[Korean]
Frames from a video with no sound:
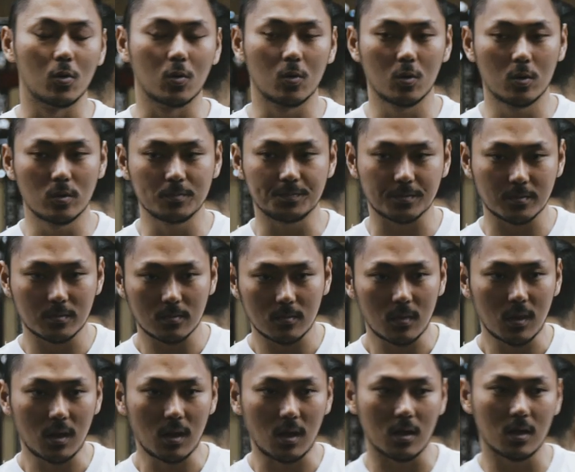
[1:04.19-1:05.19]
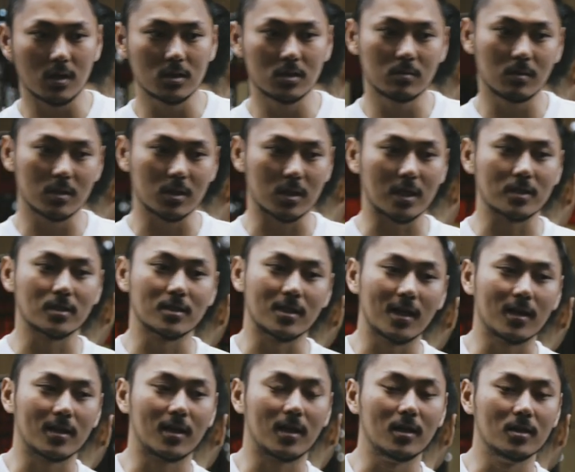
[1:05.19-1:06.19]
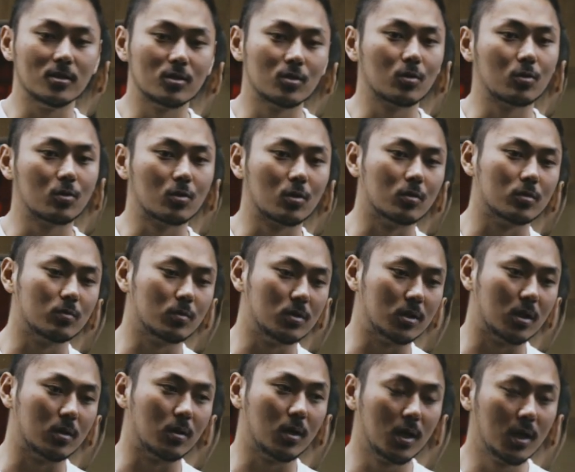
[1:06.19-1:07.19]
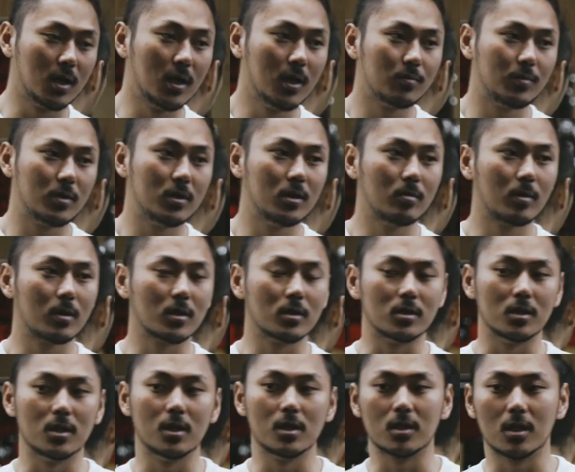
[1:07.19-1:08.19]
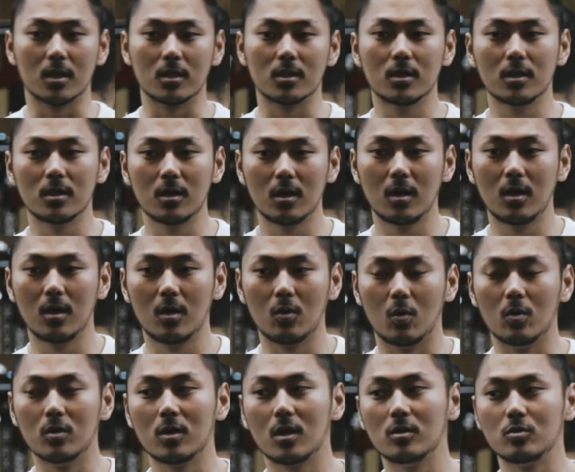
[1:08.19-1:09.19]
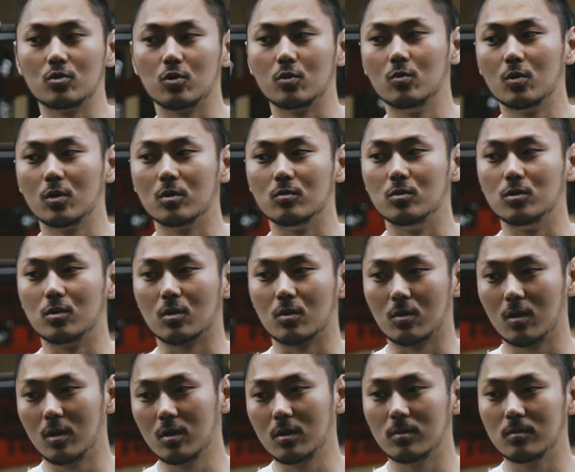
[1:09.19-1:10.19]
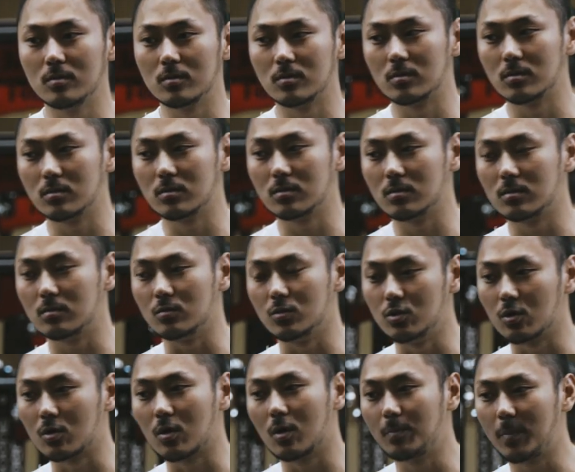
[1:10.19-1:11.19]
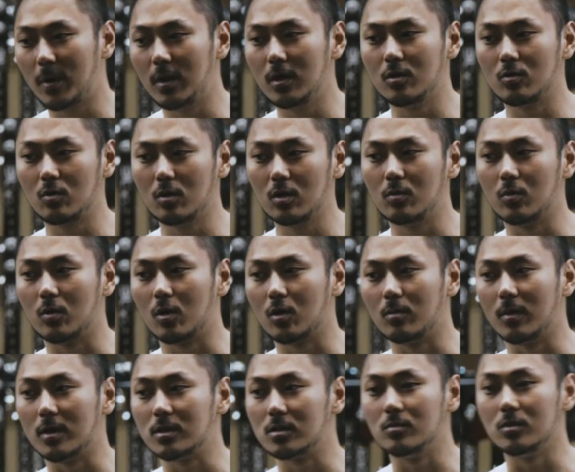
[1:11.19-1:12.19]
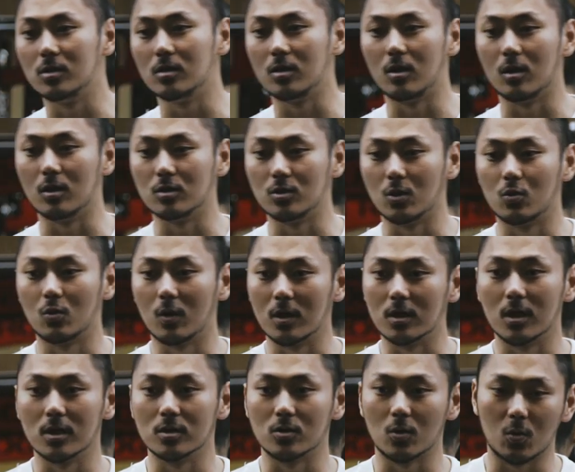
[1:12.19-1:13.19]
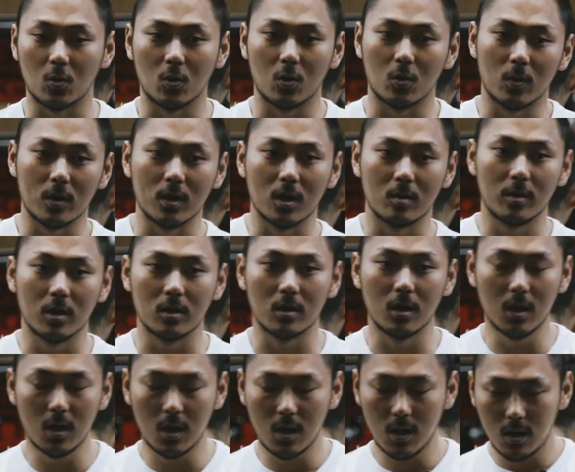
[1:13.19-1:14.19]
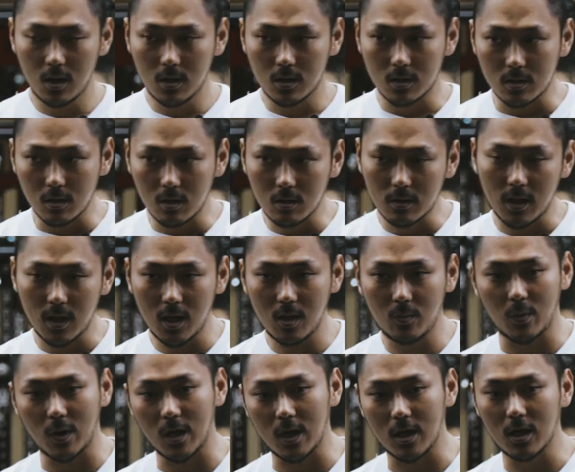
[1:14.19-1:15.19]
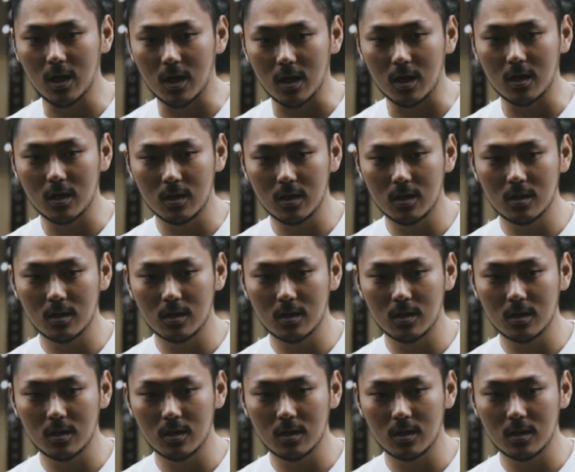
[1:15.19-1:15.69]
거고. 하지만 제가 개인적으로 이제 피드백을 드릴 때는 원하는 종목을 무조건 무조건 빨리 뛰어보라고 말씀을 드려요. 저 또한 그랬었고. 왜냐하면 그렇게 해봐야